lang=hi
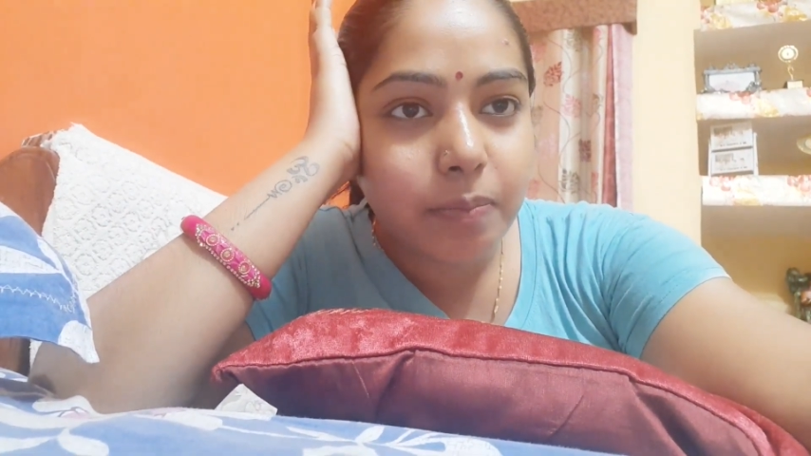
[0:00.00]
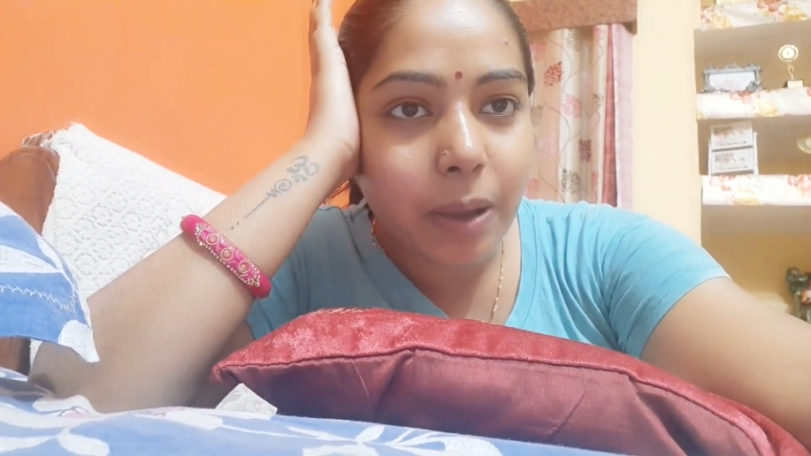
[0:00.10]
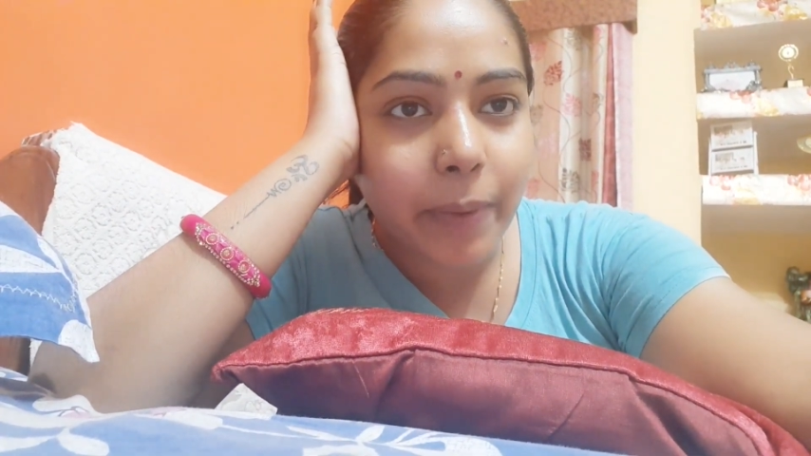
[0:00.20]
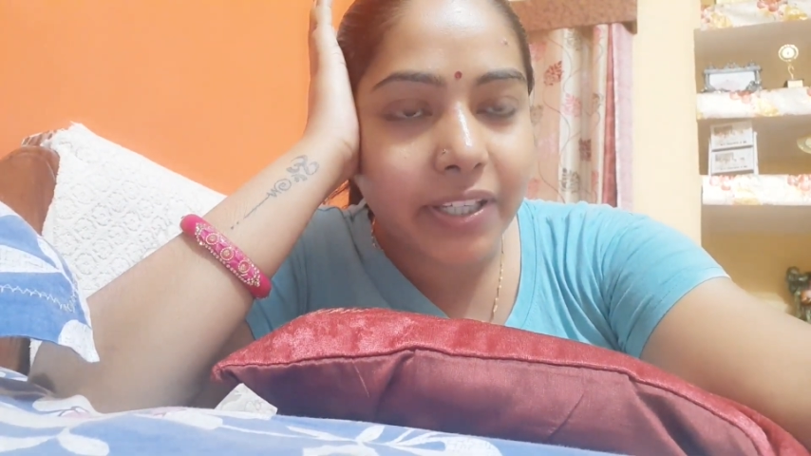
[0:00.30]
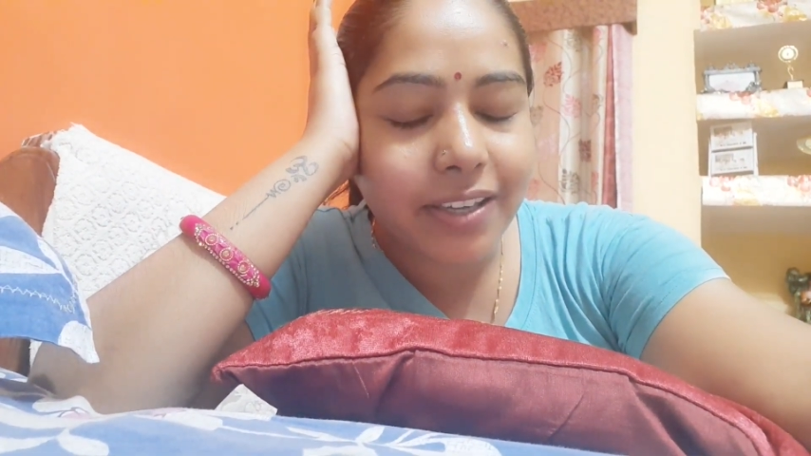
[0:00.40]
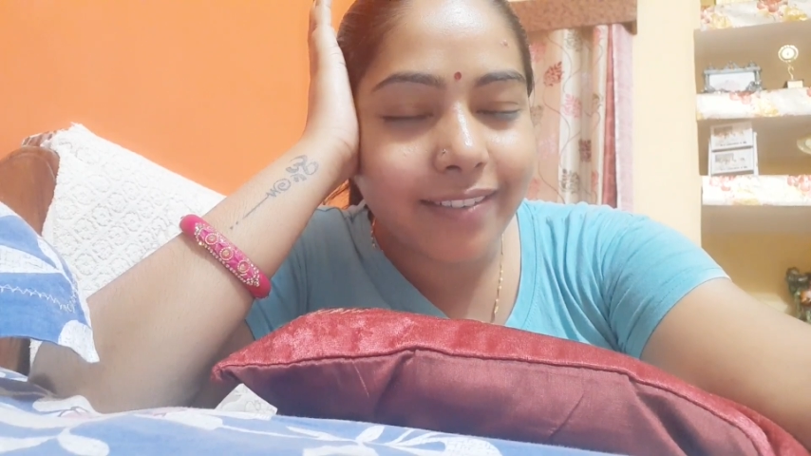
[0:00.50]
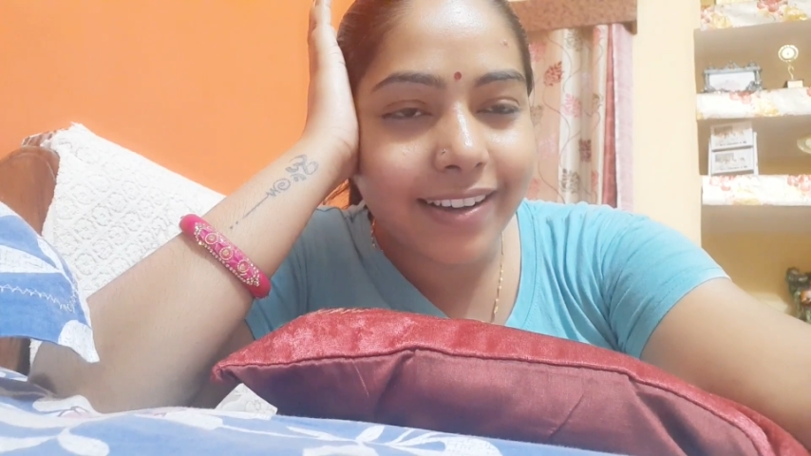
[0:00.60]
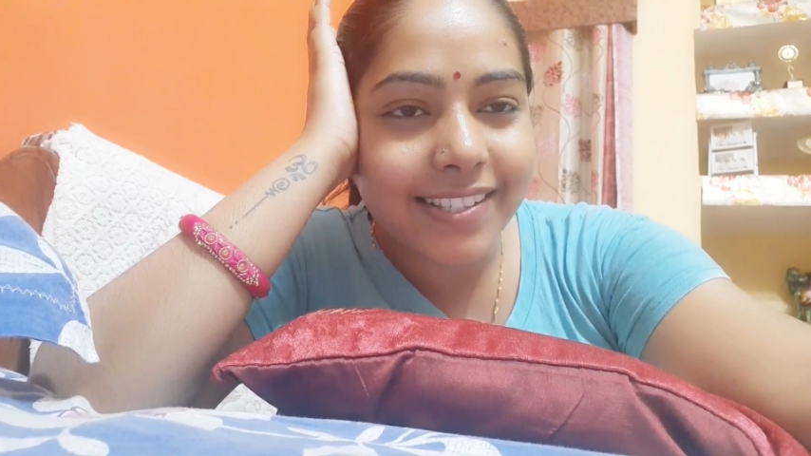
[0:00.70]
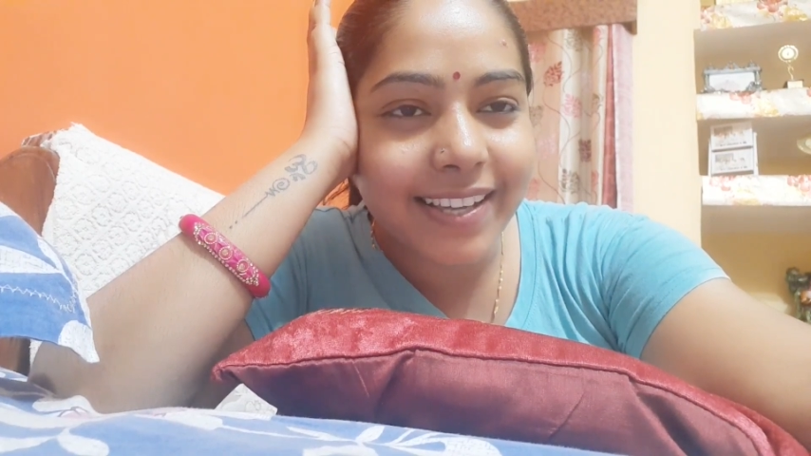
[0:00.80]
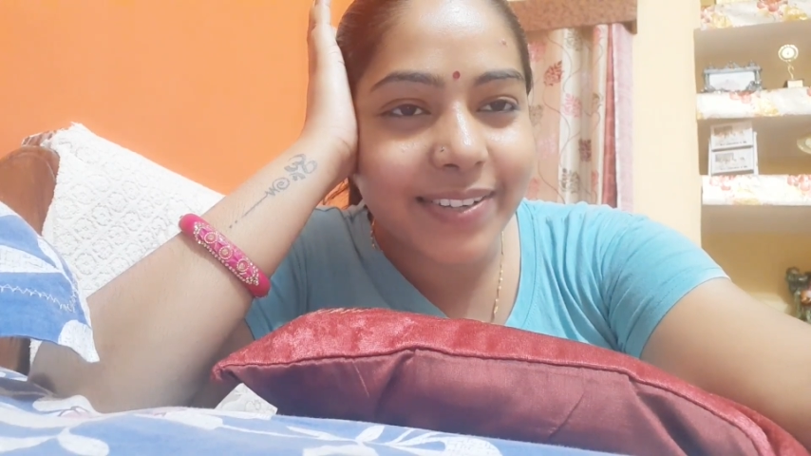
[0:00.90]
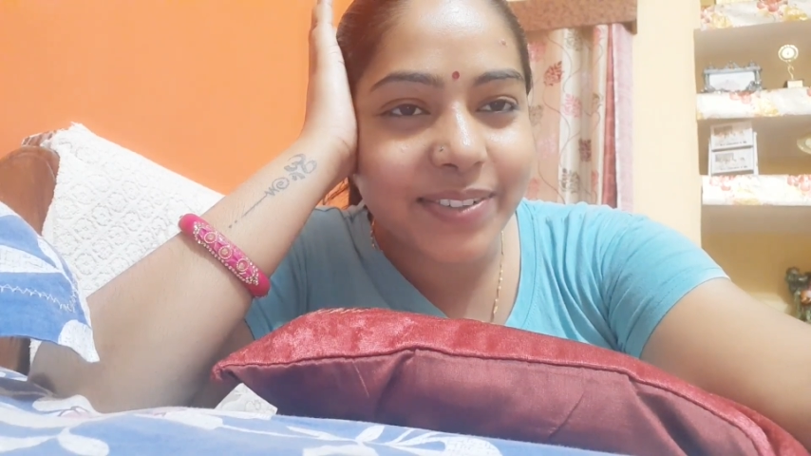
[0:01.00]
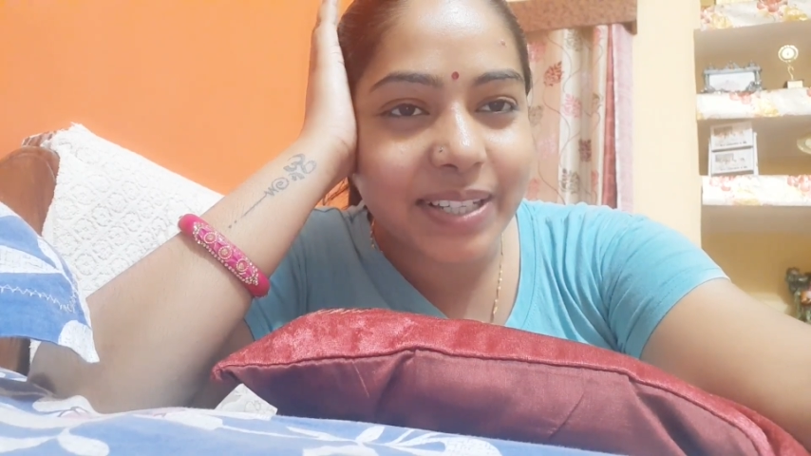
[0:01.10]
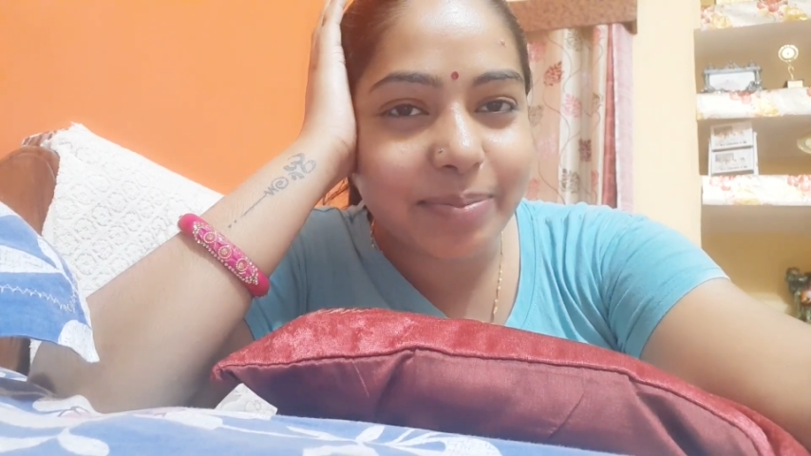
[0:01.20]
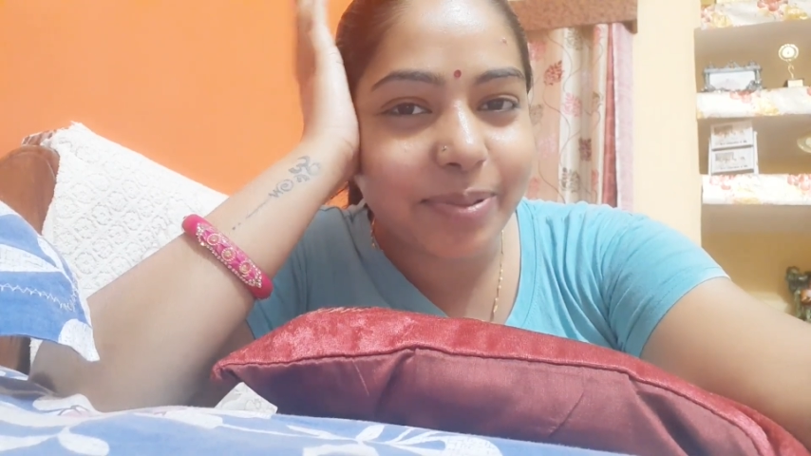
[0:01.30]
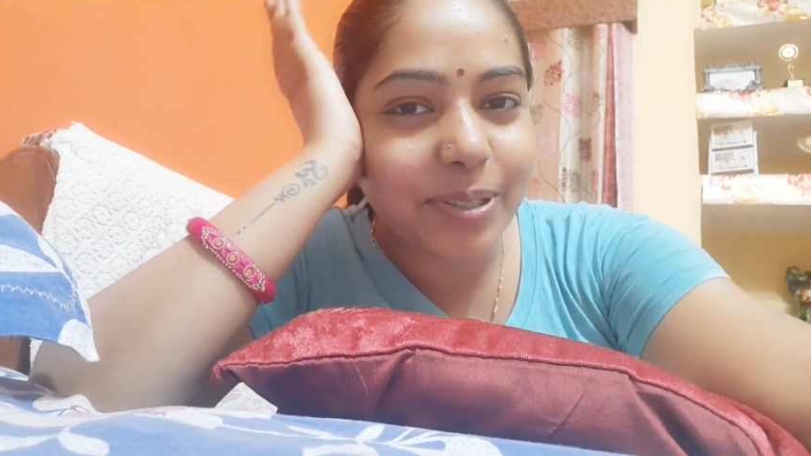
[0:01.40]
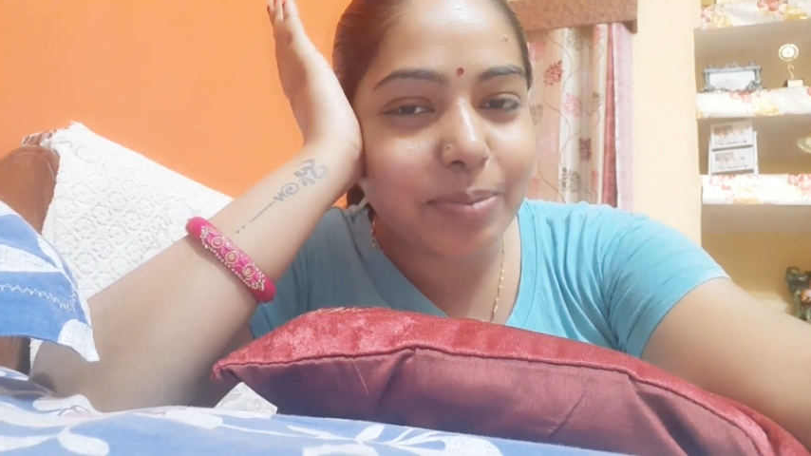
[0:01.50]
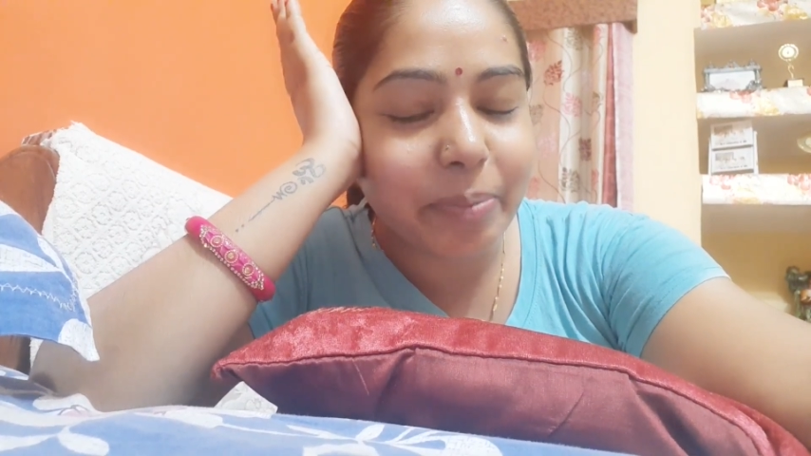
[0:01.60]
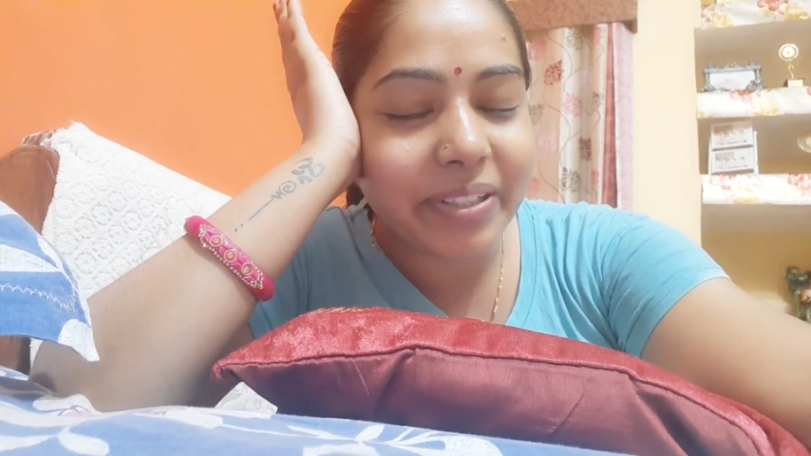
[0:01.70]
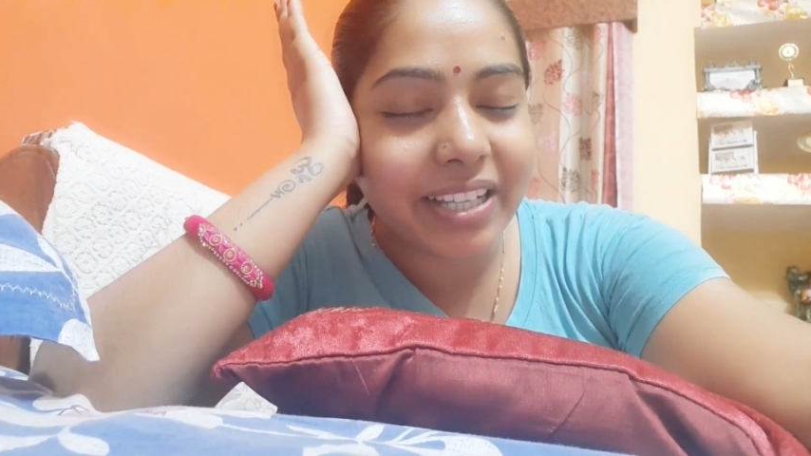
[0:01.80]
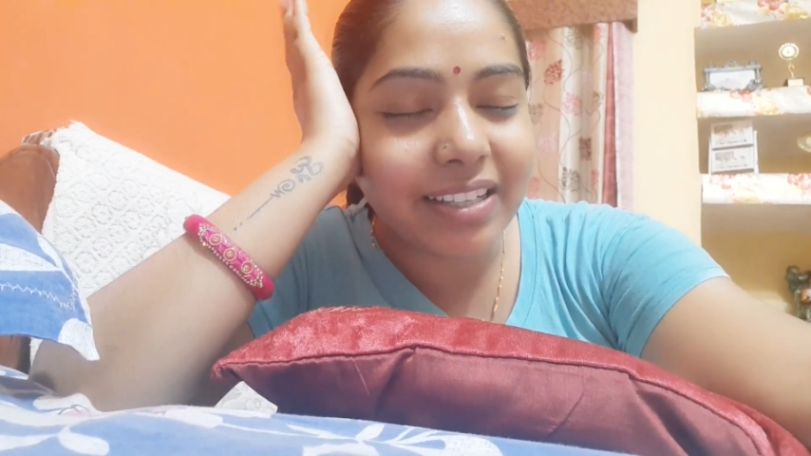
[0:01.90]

पापा की आवाज़ आ रही होगी आप लोगों को पापा